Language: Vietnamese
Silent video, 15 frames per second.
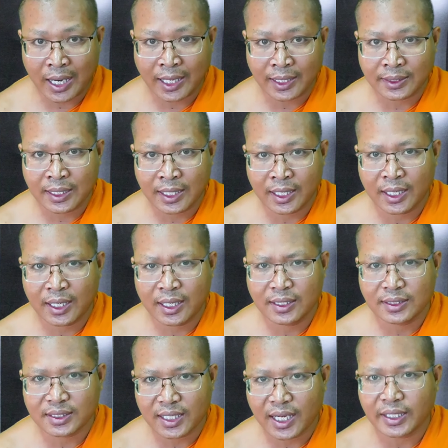ắt tha
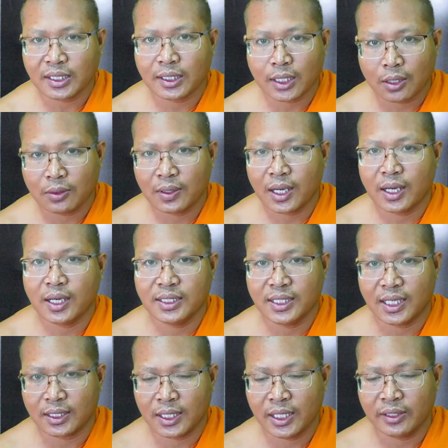đánh tàu hơi
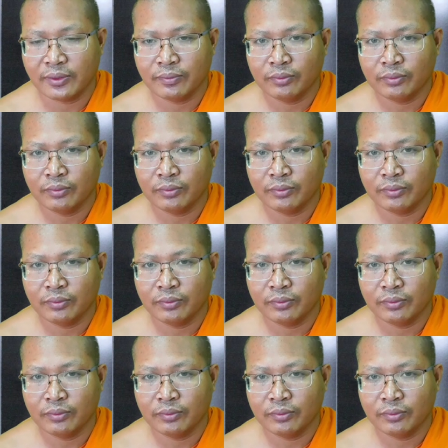dạng đi